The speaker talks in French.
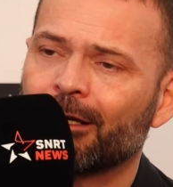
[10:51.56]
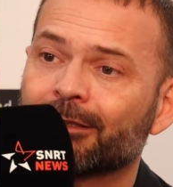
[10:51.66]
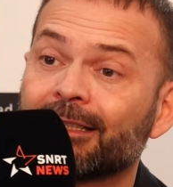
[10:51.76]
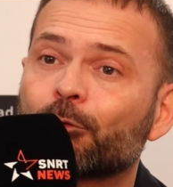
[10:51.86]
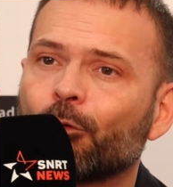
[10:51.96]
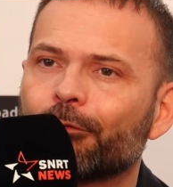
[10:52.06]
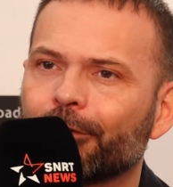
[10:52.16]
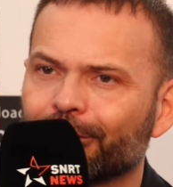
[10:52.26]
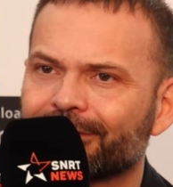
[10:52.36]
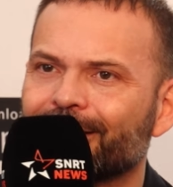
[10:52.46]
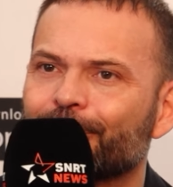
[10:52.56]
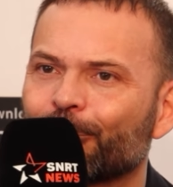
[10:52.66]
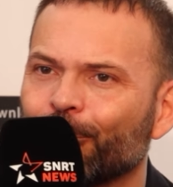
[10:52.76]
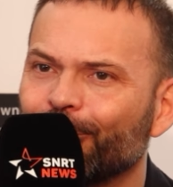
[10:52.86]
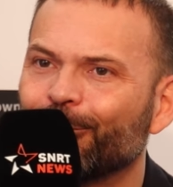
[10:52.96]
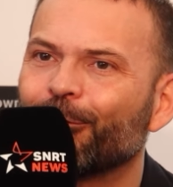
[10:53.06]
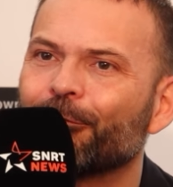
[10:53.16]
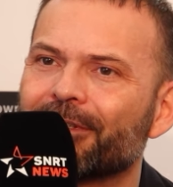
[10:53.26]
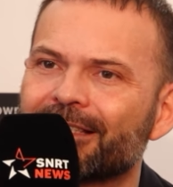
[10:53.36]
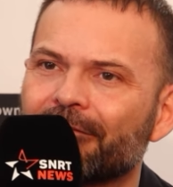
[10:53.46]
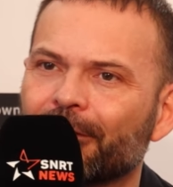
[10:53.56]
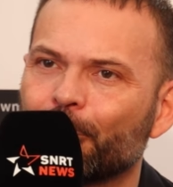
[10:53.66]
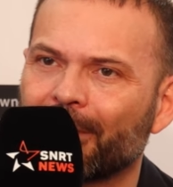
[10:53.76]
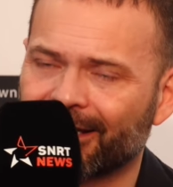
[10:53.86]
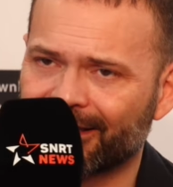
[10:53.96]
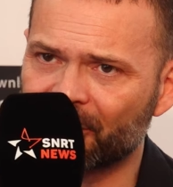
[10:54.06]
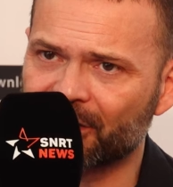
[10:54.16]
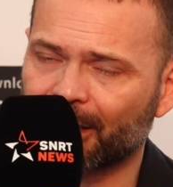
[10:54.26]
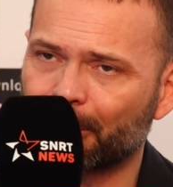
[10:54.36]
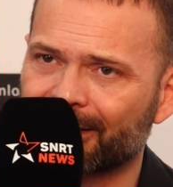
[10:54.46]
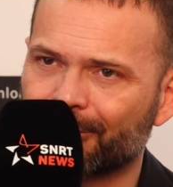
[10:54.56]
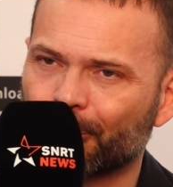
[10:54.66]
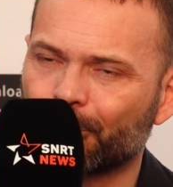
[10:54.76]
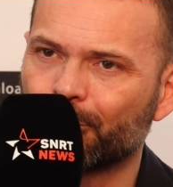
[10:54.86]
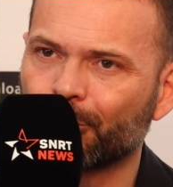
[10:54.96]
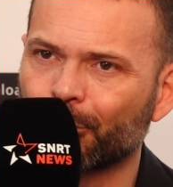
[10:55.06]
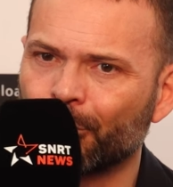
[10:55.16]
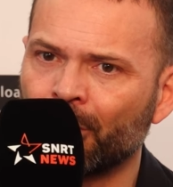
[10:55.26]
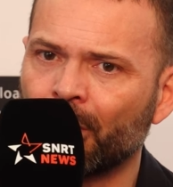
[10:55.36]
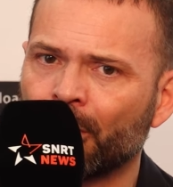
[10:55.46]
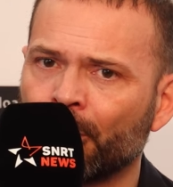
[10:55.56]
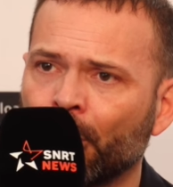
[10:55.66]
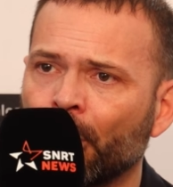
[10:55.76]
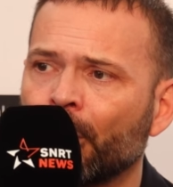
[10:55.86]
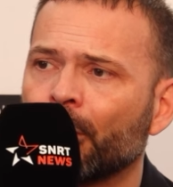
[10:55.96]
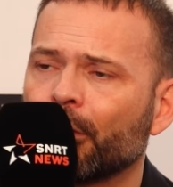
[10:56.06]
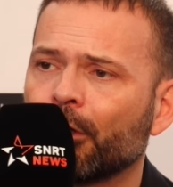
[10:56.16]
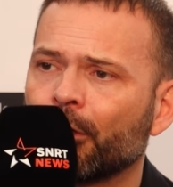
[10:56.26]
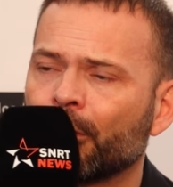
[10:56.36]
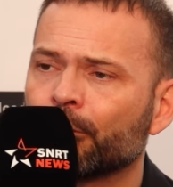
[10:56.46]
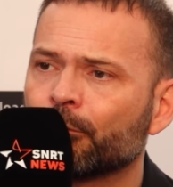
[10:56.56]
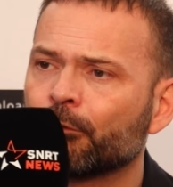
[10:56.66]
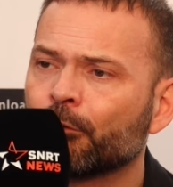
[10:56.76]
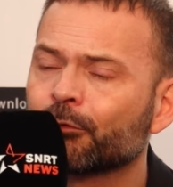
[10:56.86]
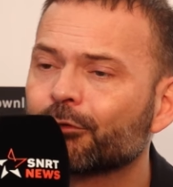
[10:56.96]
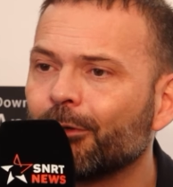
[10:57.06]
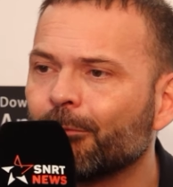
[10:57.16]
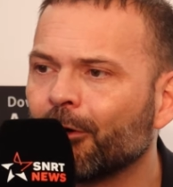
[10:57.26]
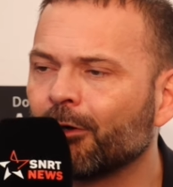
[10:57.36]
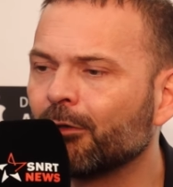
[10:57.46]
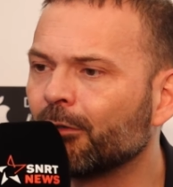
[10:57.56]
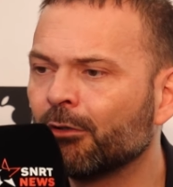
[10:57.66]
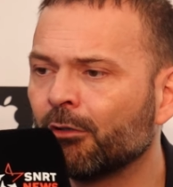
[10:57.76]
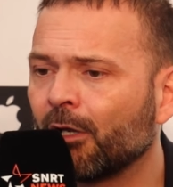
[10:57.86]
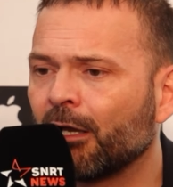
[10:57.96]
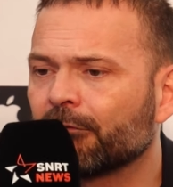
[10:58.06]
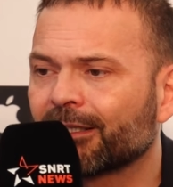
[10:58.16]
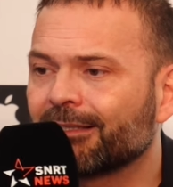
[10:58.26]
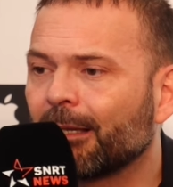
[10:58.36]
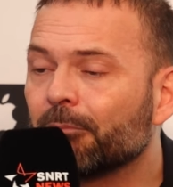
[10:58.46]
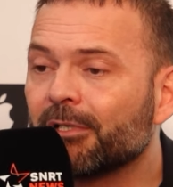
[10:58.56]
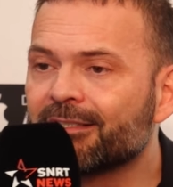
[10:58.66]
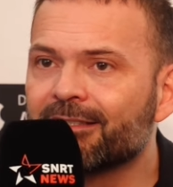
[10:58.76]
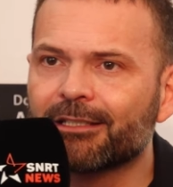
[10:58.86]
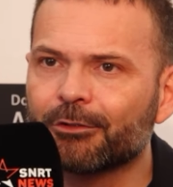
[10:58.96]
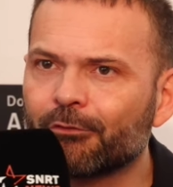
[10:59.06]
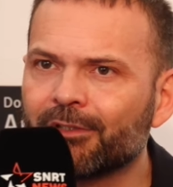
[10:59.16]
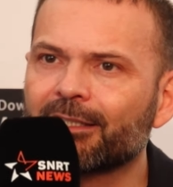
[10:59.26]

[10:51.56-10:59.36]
cette confiance qu'ils ont au Festival de Marrakech qui représente pour eux euh, non seulement euh, un véritable plaisir de venir